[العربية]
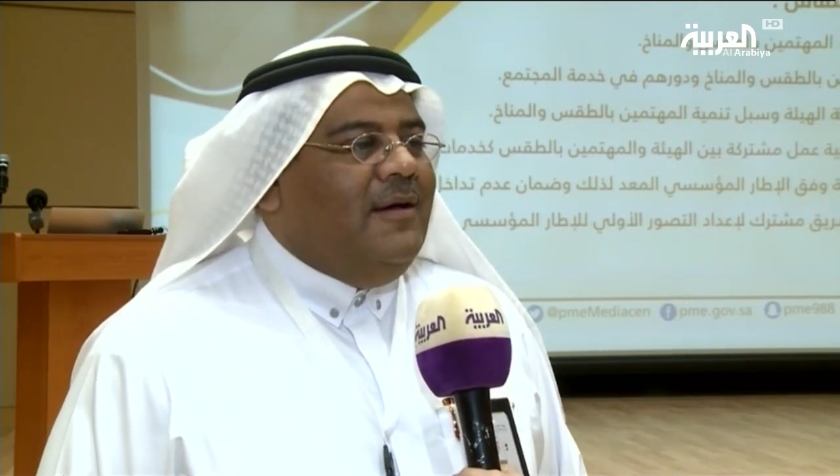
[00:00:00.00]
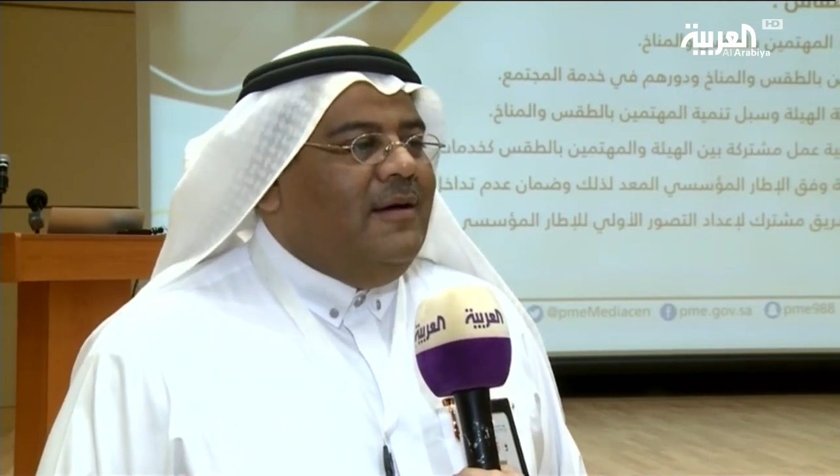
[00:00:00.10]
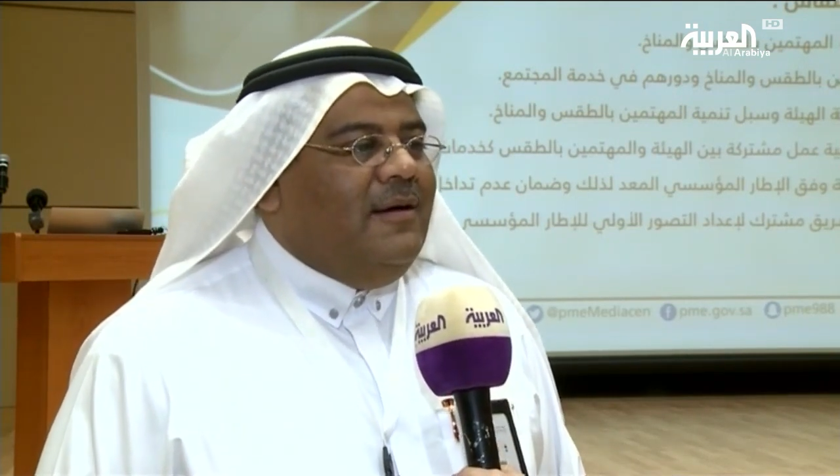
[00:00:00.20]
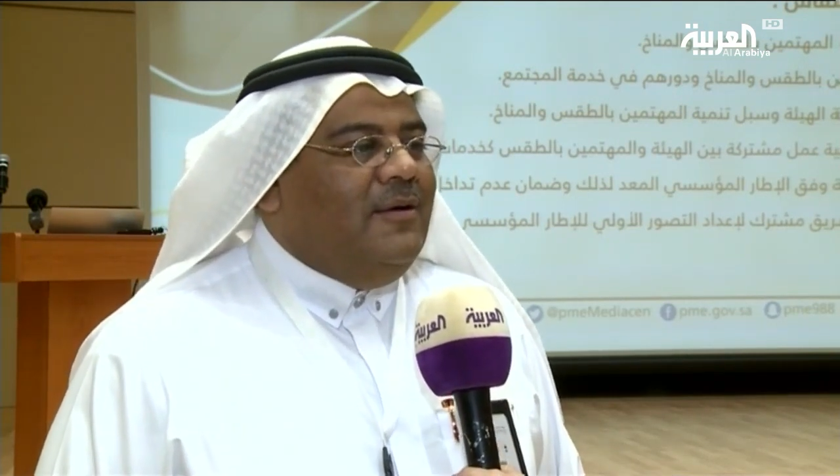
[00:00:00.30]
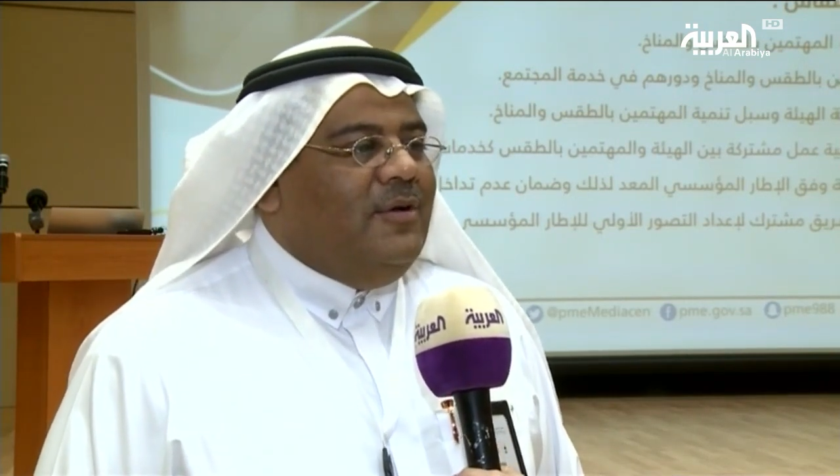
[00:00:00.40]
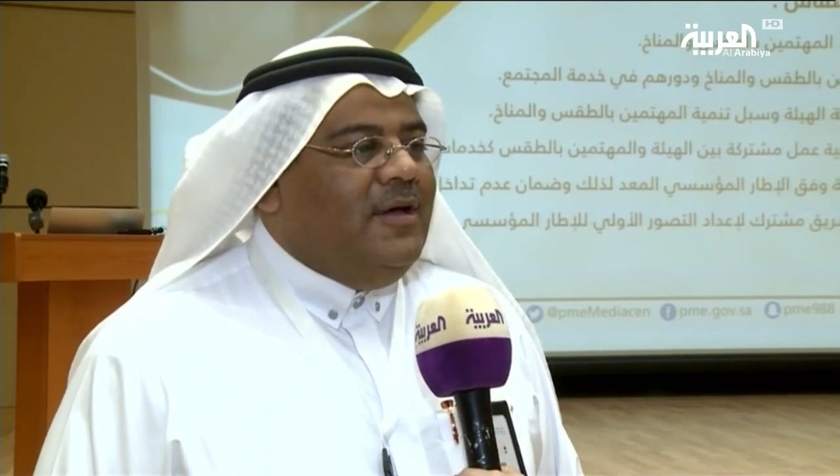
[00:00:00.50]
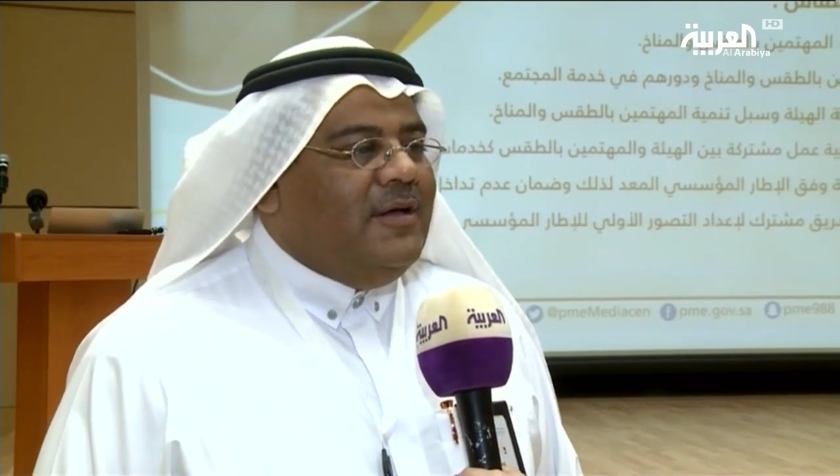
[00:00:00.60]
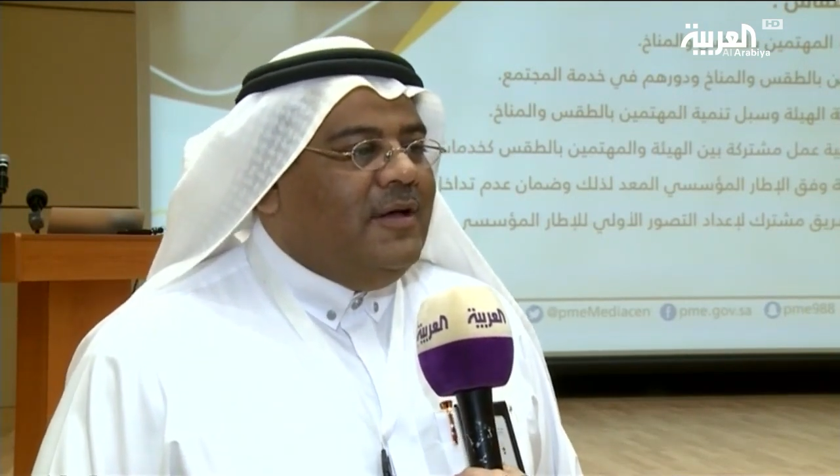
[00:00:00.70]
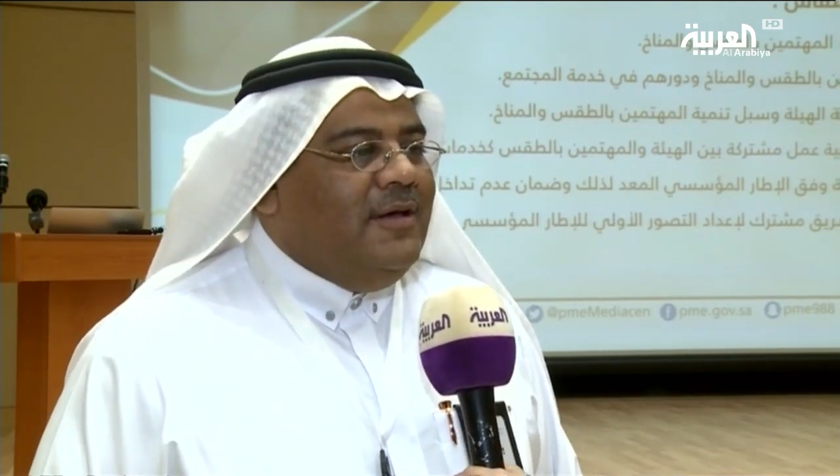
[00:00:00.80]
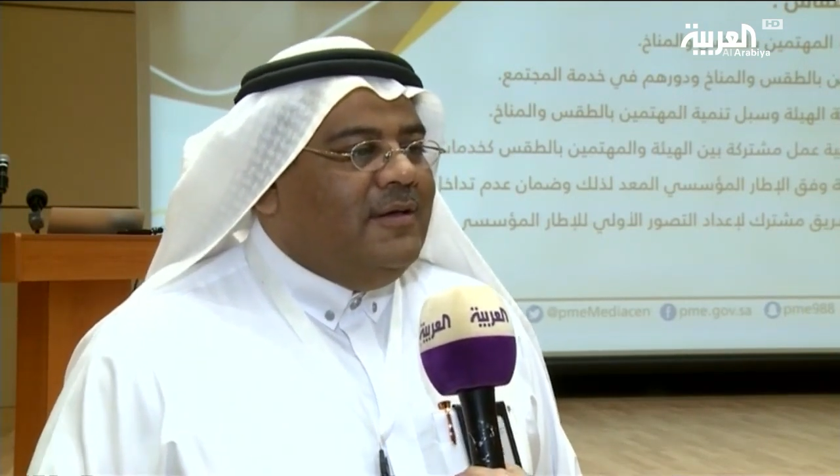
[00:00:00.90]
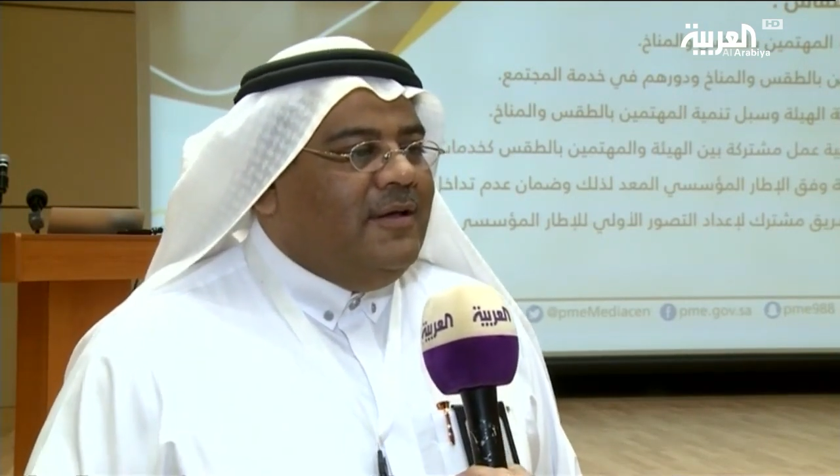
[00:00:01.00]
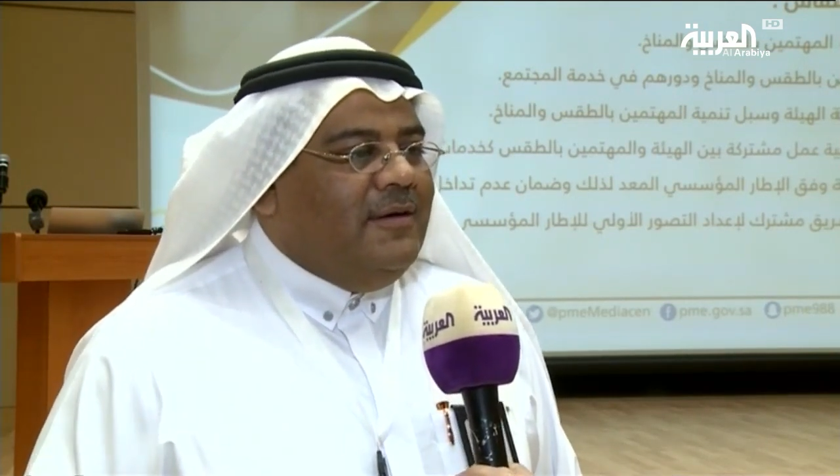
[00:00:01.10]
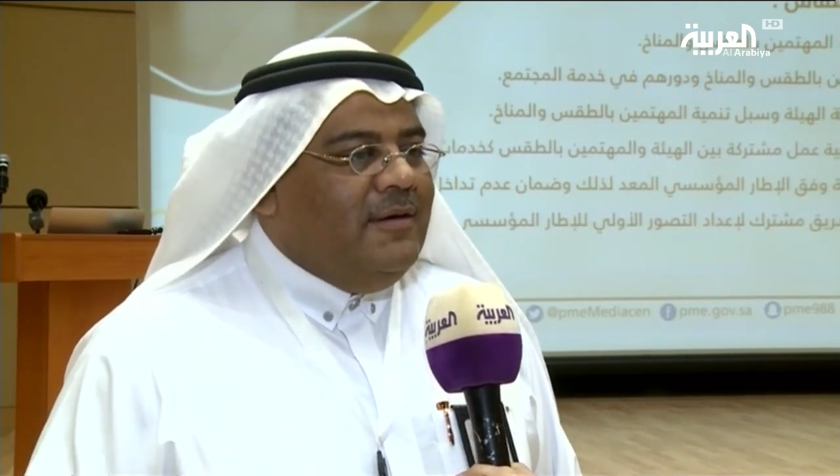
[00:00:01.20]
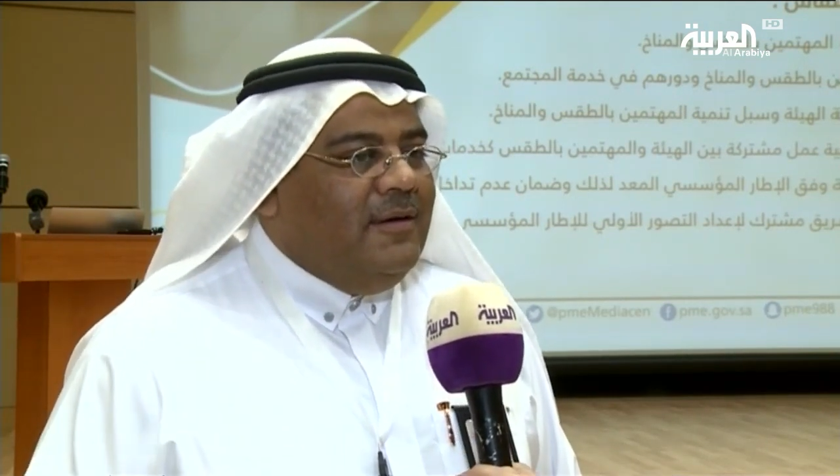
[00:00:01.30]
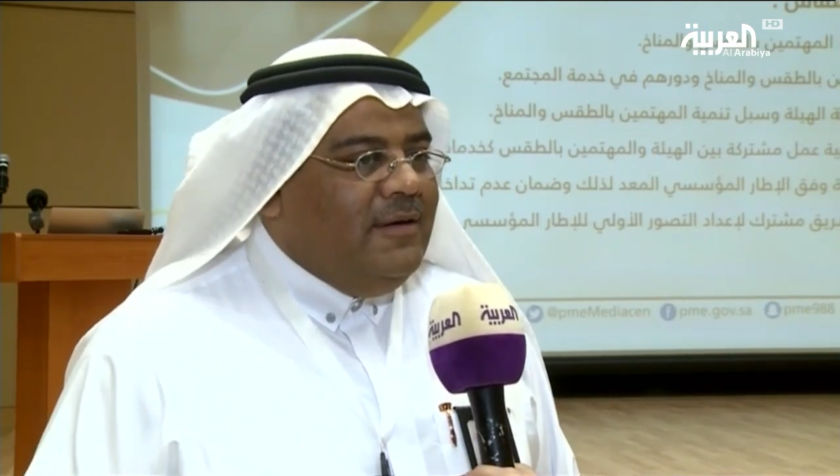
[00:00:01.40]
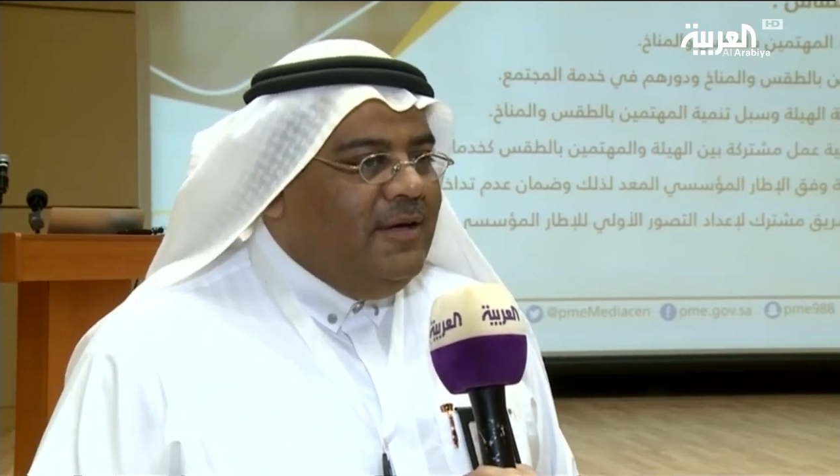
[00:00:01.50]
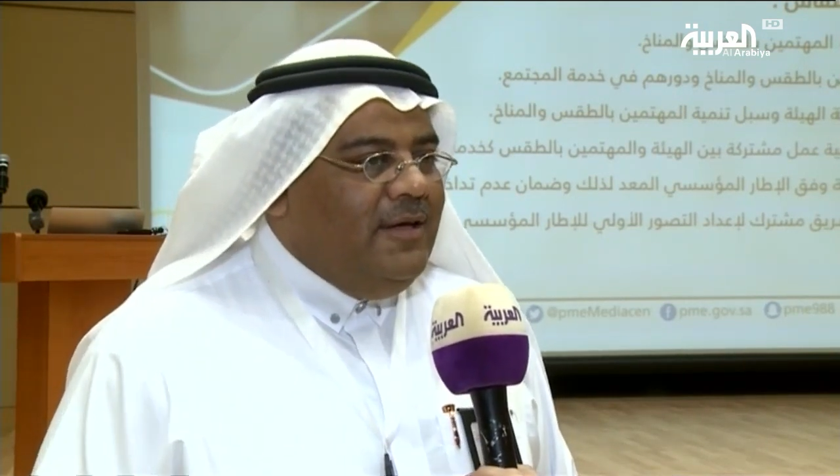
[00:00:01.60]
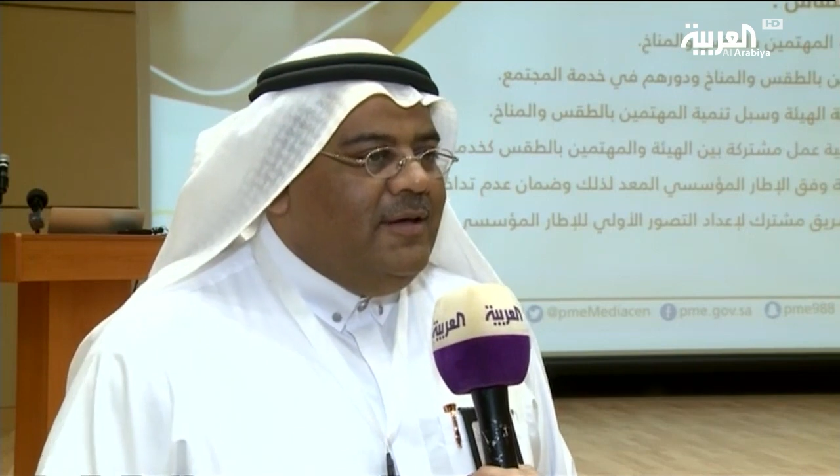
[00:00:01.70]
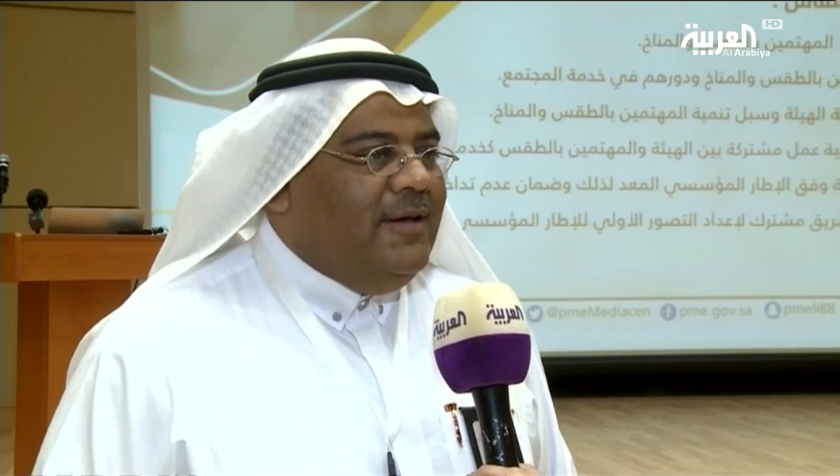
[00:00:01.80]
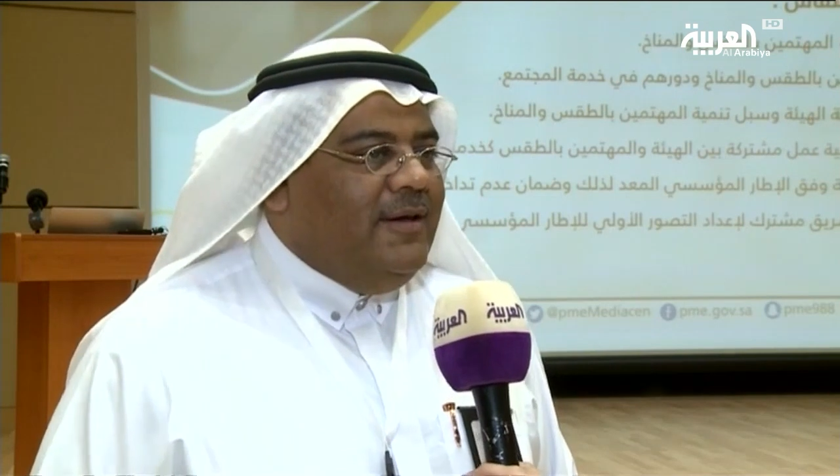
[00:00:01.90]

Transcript: هناك ايضا نيه